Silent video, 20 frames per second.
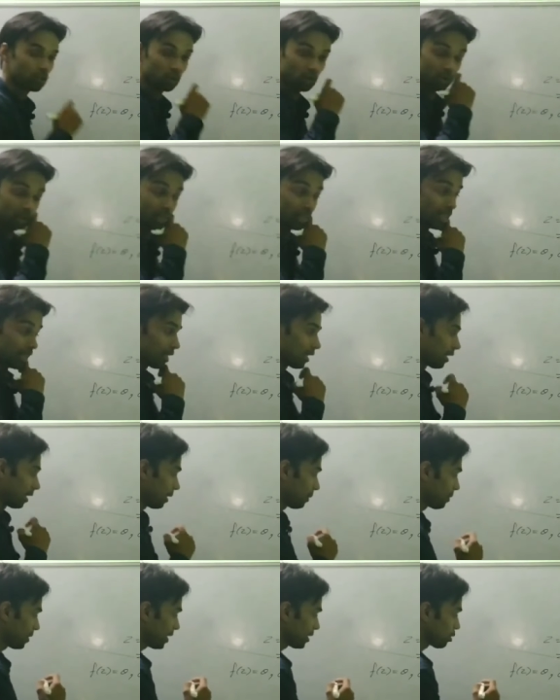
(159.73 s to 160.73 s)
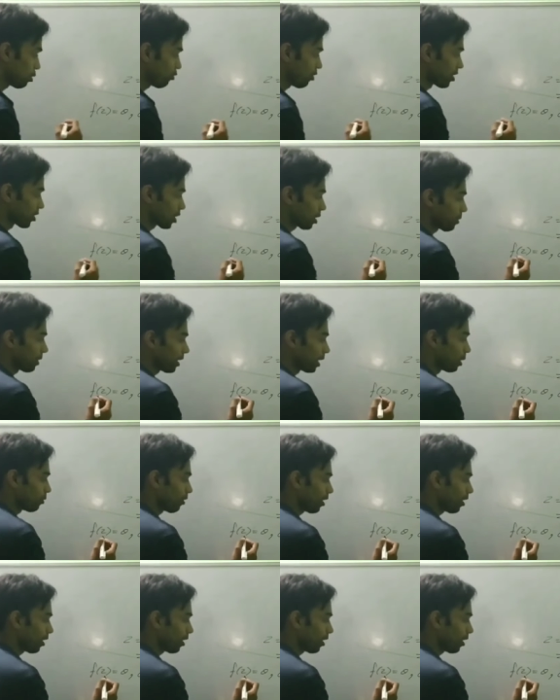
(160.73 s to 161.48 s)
इसको अब ये जो फंक्शन मैंने